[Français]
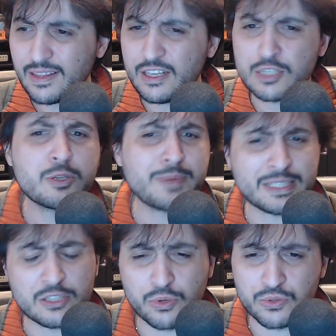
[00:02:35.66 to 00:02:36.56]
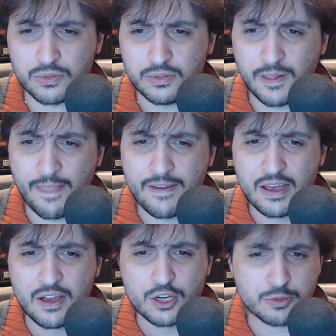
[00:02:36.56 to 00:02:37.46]
Je pense pas que ça soit Usul.
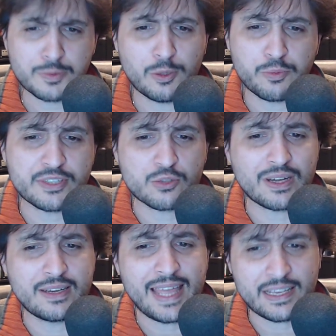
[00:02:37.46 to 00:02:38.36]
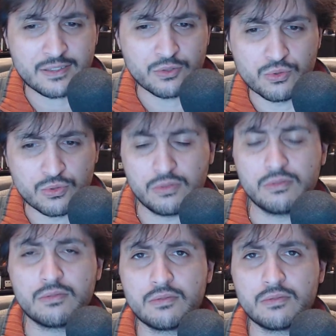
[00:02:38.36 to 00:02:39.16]
Je pense pas non plus que ce soit l'ex d'Usul.